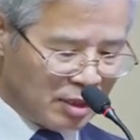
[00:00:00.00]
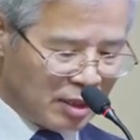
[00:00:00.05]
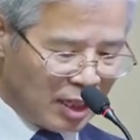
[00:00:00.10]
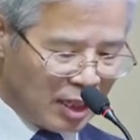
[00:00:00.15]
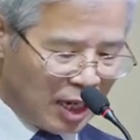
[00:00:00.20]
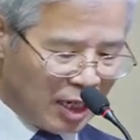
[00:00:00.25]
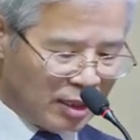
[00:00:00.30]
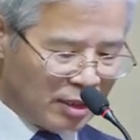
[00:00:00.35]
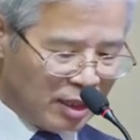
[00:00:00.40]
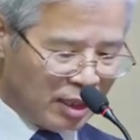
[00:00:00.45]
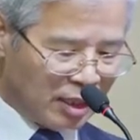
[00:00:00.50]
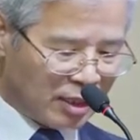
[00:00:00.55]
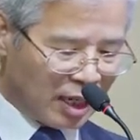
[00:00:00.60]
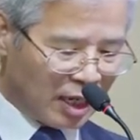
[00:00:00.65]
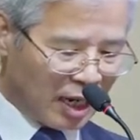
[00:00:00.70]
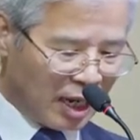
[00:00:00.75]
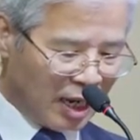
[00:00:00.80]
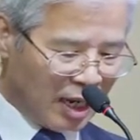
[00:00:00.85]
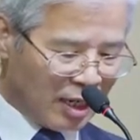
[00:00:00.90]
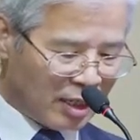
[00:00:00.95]

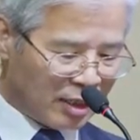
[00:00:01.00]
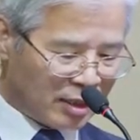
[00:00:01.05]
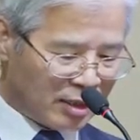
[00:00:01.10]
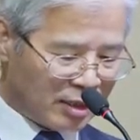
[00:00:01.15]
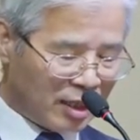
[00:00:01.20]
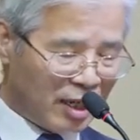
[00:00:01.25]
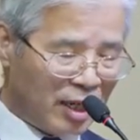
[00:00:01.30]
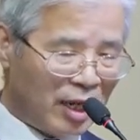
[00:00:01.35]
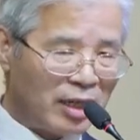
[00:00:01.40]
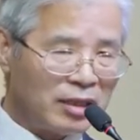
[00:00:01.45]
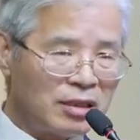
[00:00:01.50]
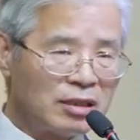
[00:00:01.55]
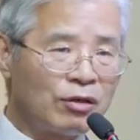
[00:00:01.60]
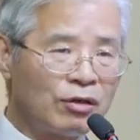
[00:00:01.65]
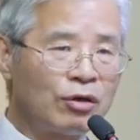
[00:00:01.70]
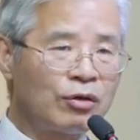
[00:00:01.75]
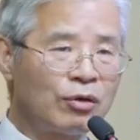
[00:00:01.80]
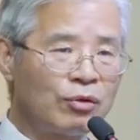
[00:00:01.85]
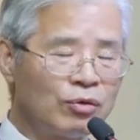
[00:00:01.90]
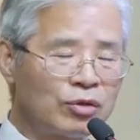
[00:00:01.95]
하늘에다가 태양을
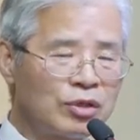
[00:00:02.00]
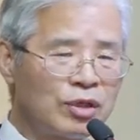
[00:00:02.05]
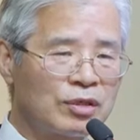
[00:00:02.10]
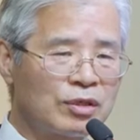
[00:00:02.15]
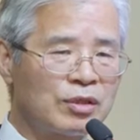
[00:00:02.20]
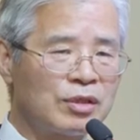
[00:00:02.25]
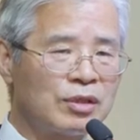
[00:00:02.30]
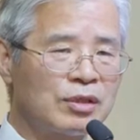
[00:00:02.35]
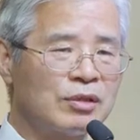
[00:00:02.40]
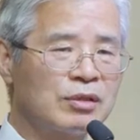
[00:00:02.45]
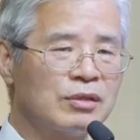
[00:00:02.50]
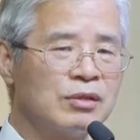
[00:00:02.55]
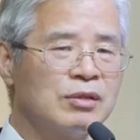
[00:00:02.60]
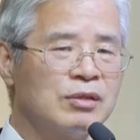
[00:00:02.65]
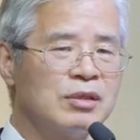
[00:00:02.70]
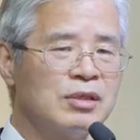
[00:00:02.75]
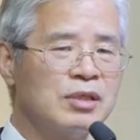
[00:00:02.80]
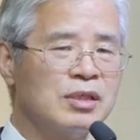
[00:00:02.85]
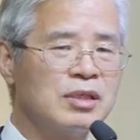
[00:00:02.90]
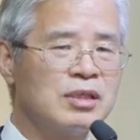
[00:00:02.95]
걸어 놓으셨어요.
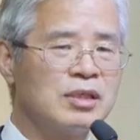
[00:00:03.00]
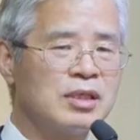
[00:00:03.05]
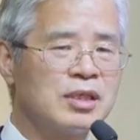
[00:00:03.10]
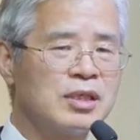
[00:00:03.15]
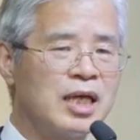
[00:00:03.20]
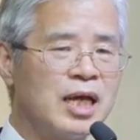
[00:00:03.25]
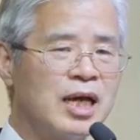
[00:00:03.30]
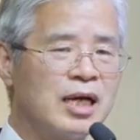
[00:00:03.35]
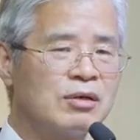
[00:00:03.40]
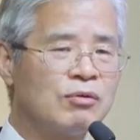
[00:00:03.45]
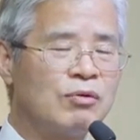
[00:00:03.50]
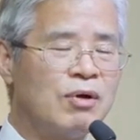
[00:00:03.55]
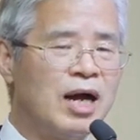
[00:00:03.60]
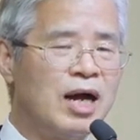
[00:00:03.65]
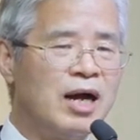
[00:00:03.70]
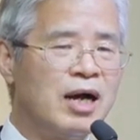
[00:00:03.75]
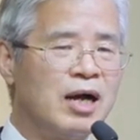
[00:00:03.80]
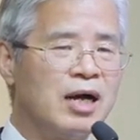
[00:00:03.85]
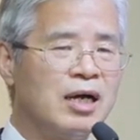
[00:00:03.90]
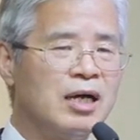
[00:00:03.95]

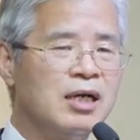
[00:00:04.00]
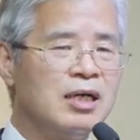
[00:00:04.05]
태양과